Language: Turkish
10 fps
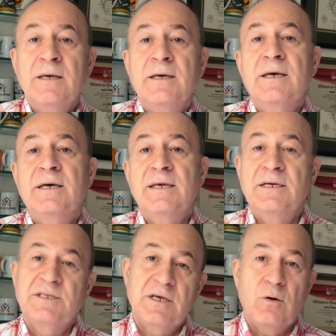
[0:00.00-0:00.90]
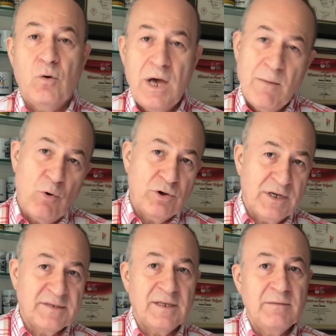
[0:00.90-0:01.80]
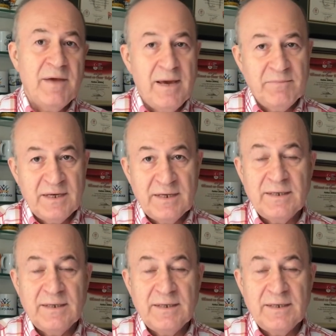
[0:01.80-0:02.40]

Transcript: E, işte hem oynatalım hem de